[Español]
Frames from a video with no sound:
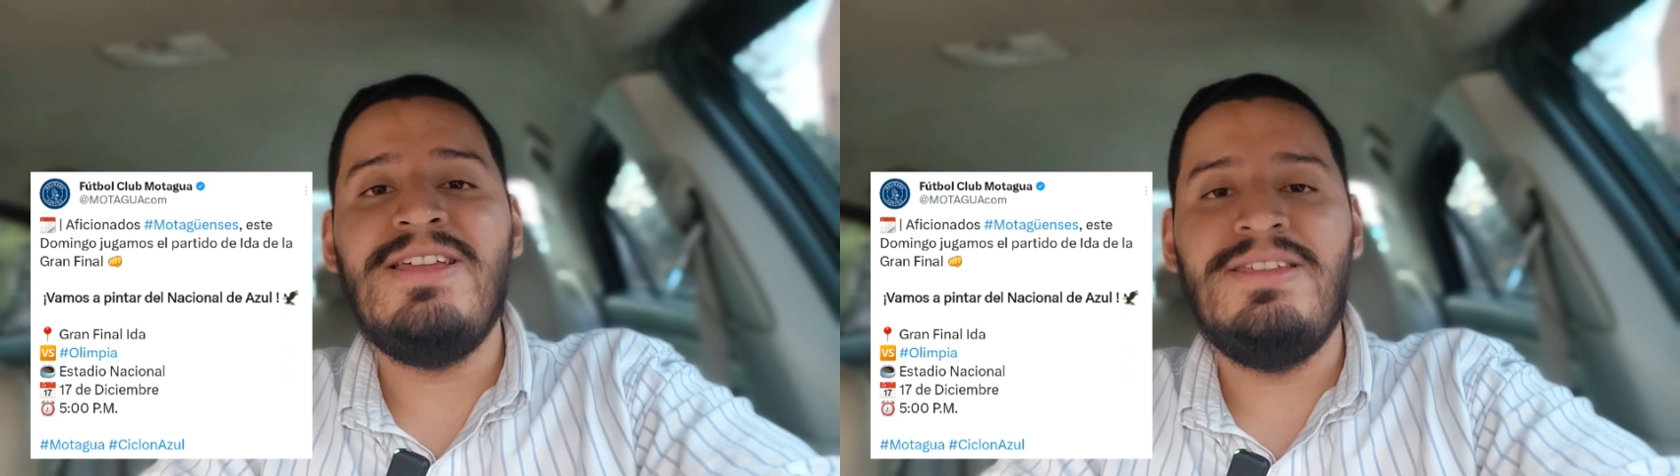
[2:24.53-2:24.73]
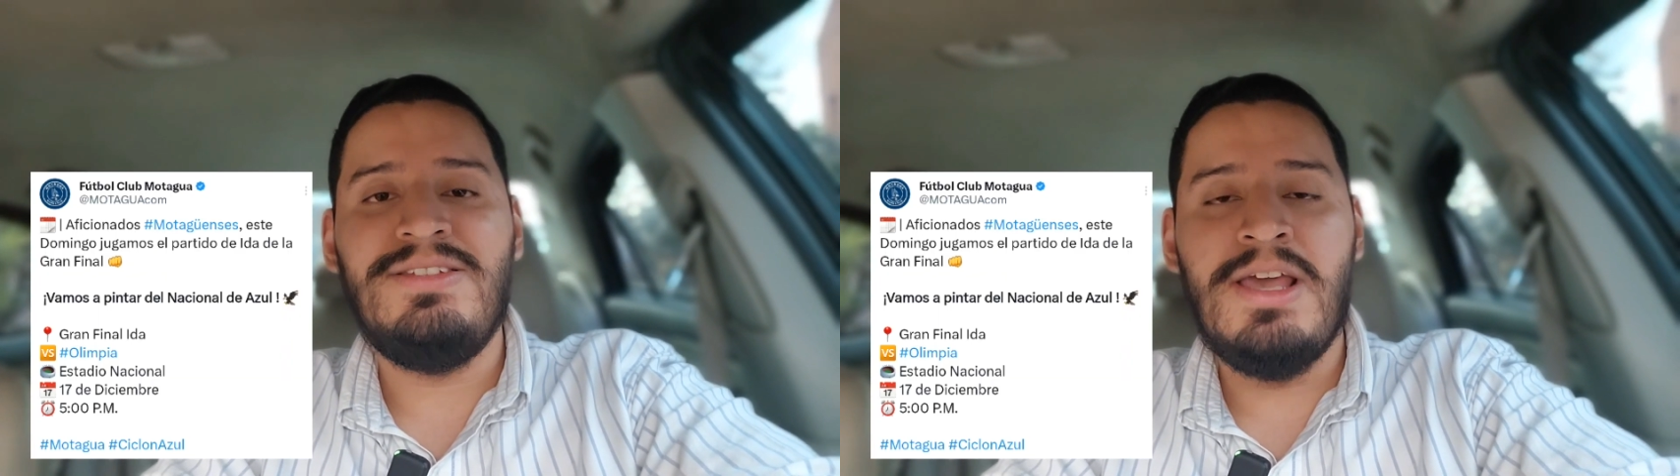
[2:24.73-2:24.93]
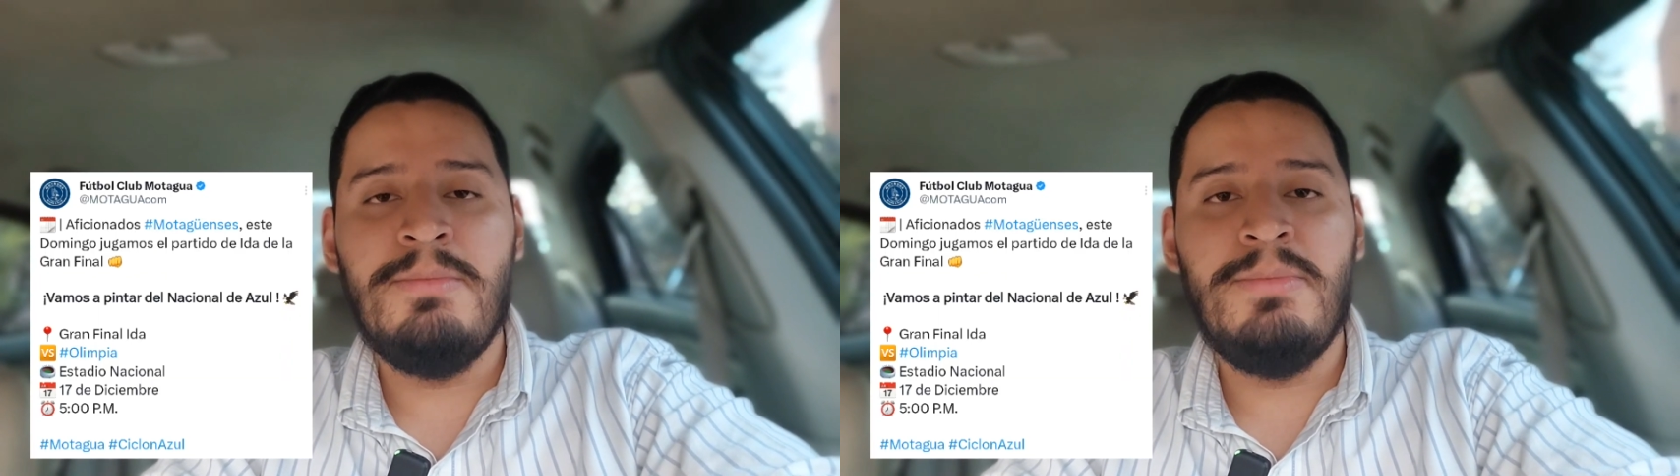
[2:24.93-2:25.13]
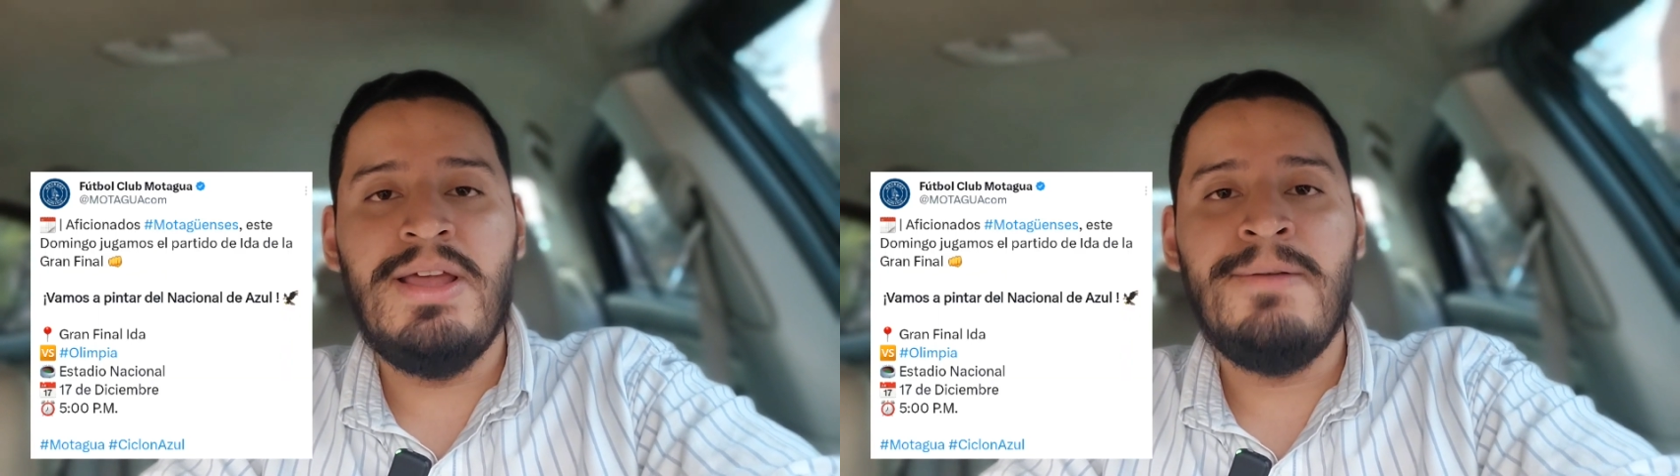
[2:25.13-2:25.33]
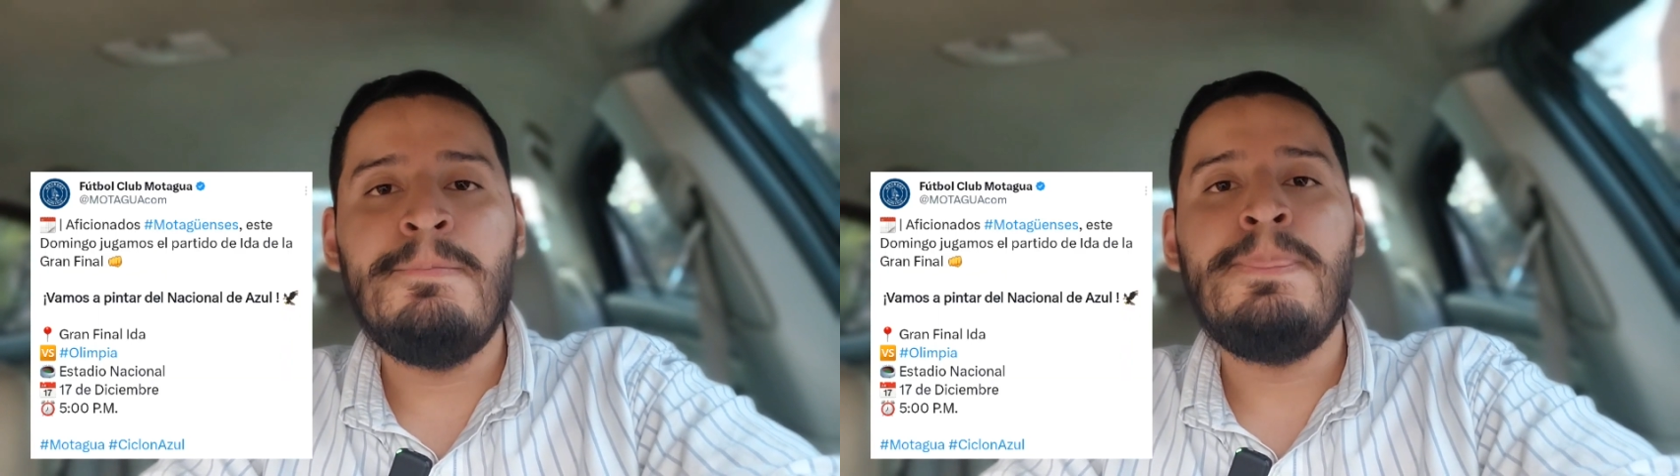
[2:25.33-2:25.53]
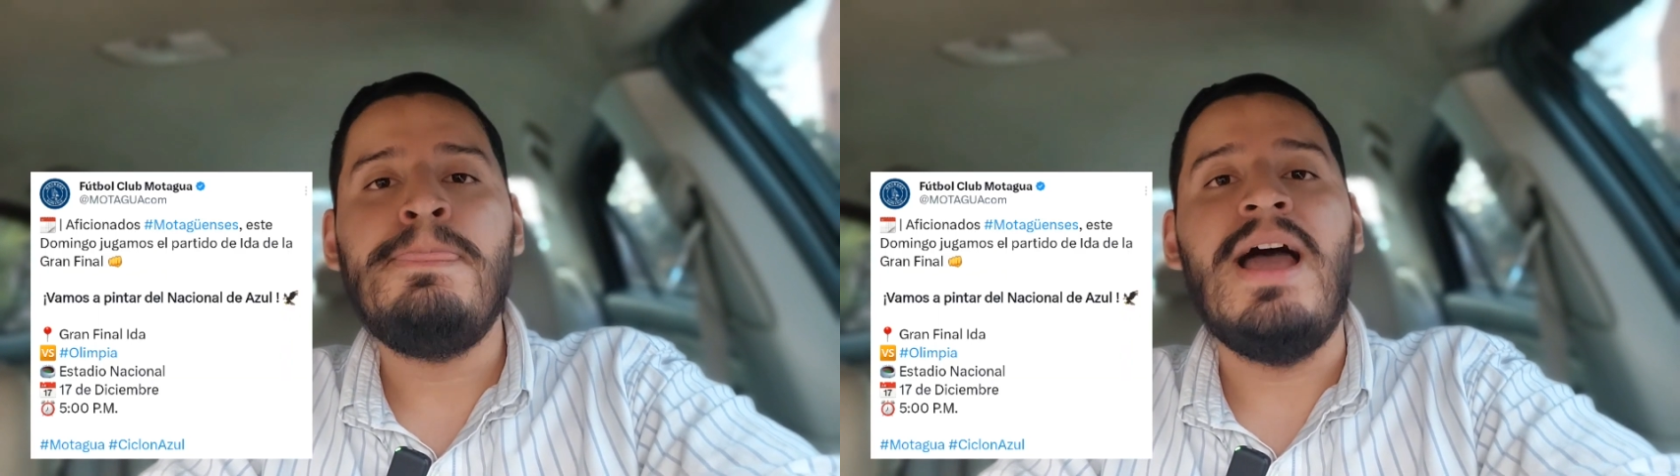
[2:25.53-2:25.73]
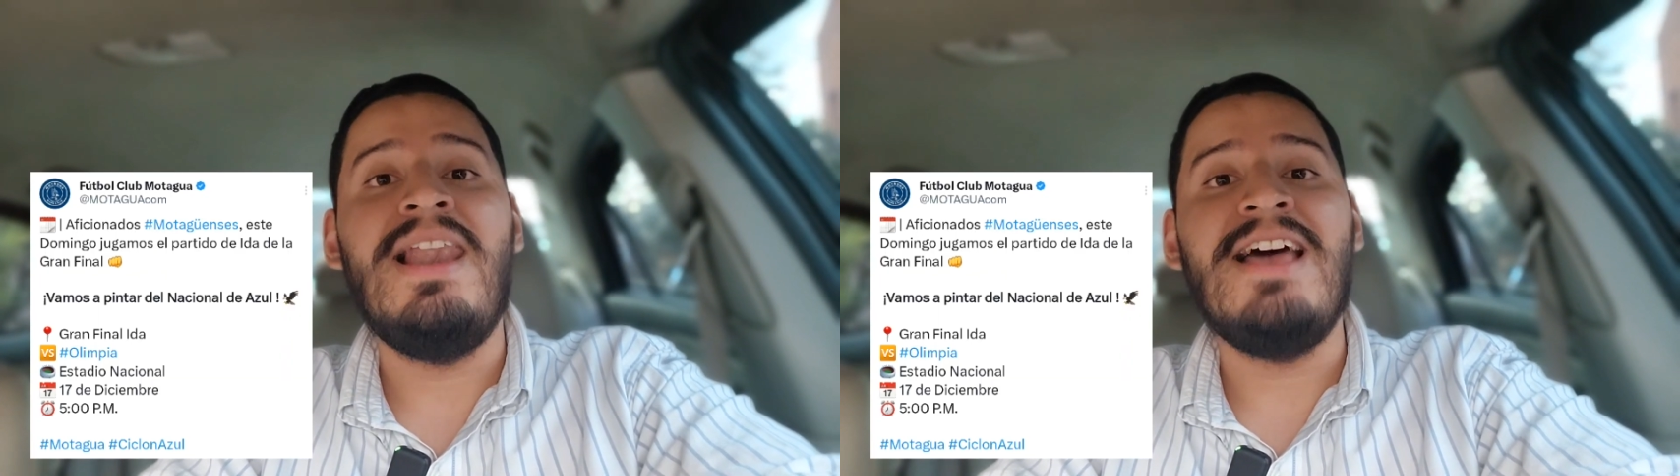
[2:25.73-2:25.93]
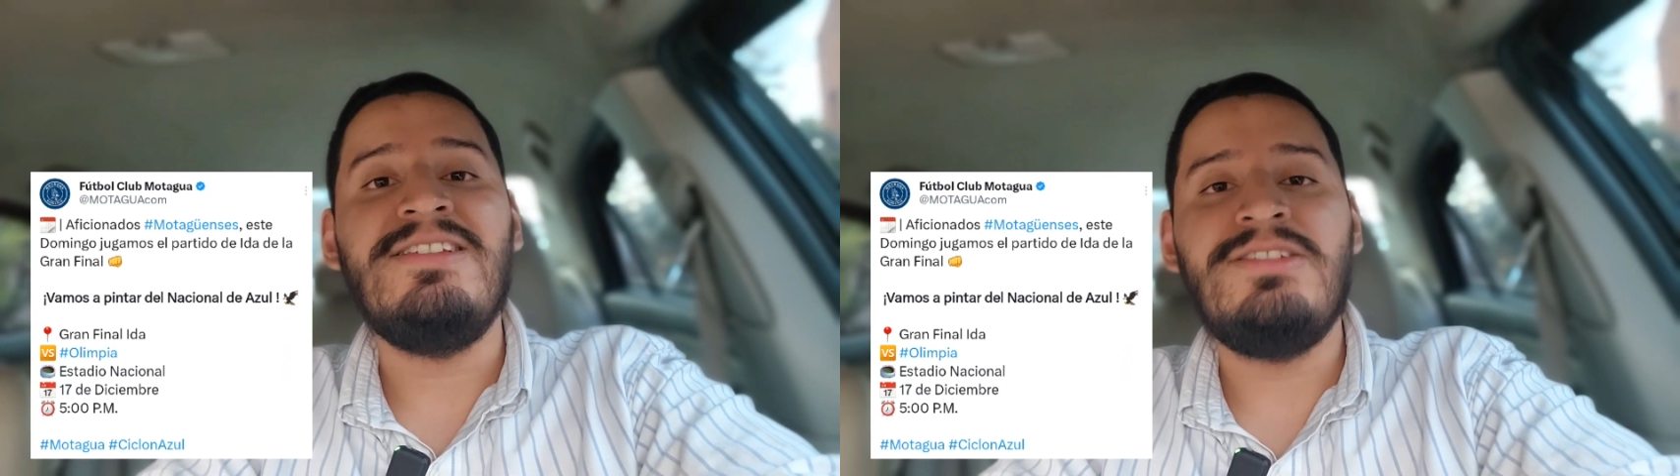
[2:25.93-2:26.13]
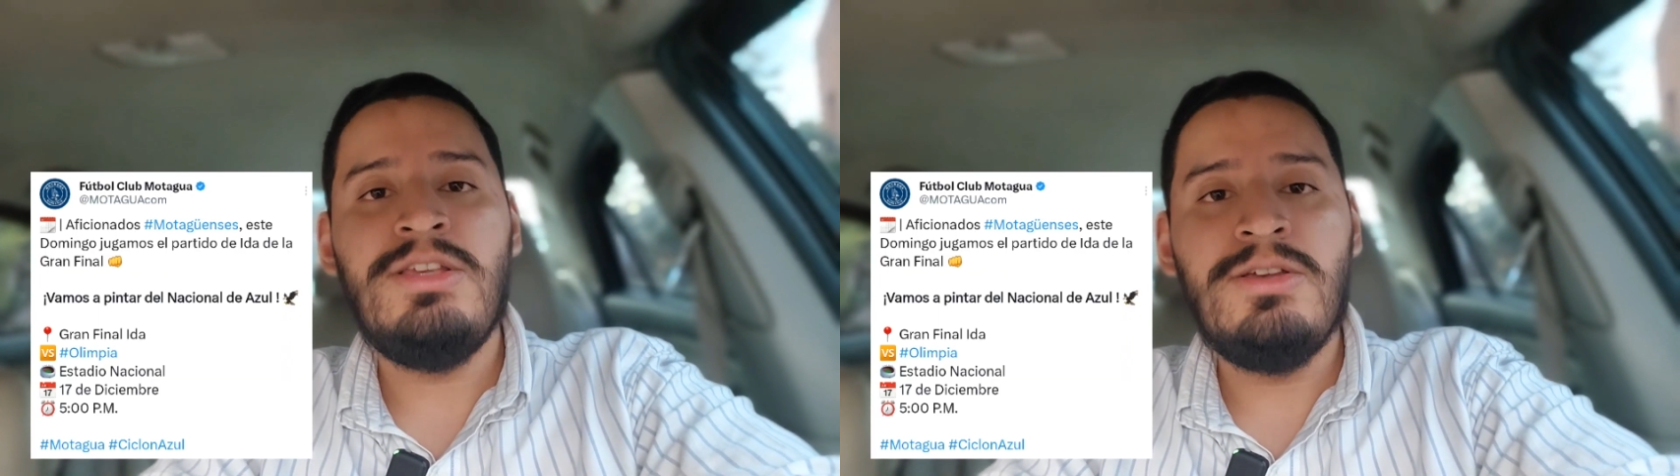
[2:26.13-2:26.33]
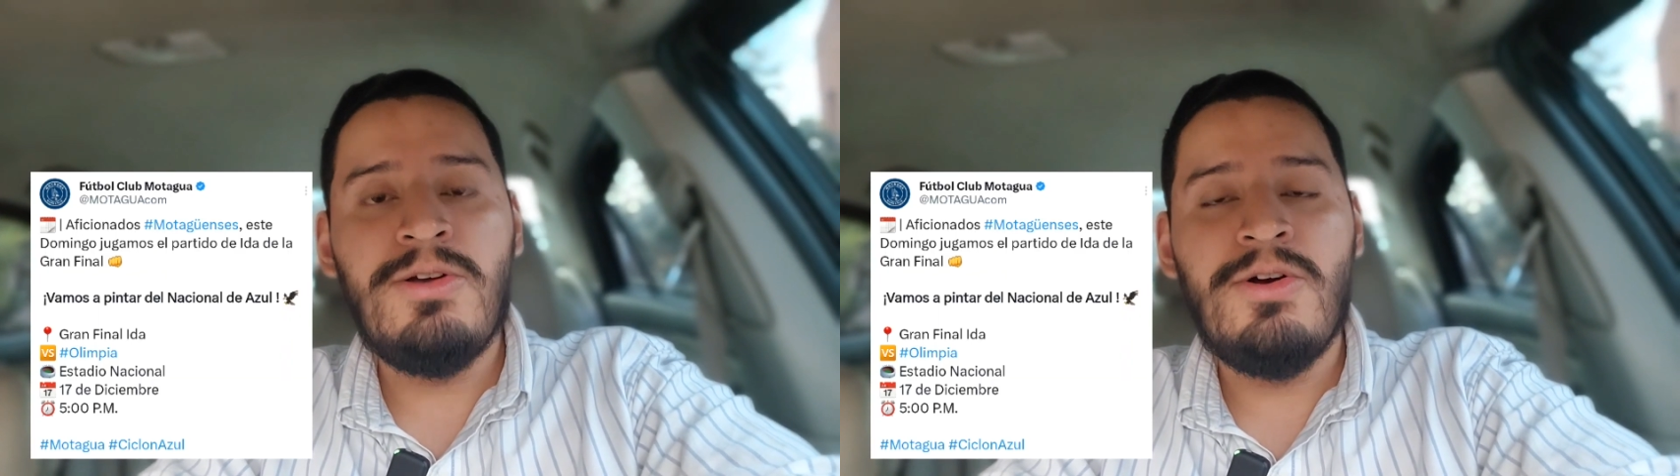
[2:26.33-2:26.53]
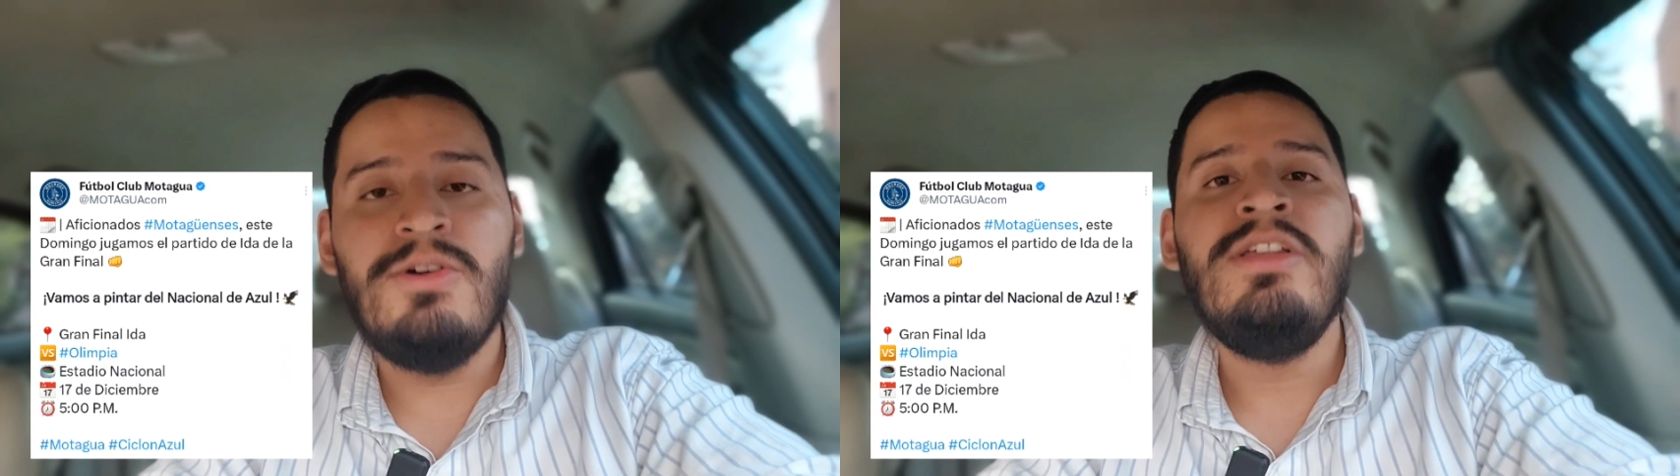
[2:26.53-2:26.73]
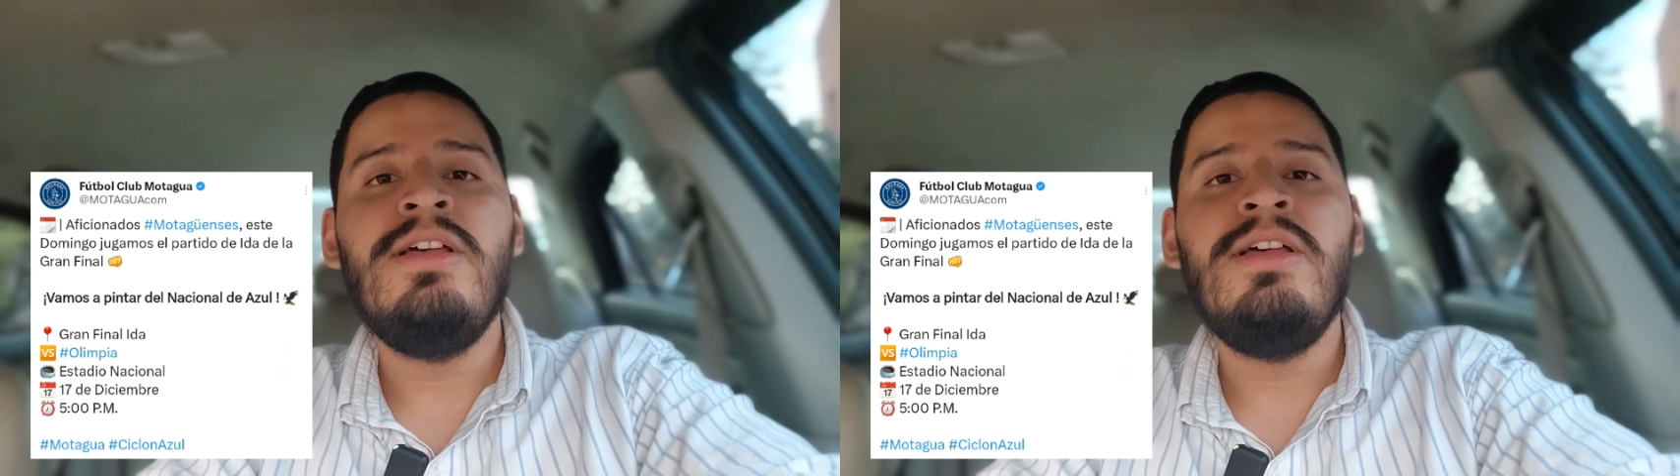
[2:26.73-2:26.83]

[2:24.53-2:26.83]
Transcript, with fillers: de diciembre a las 5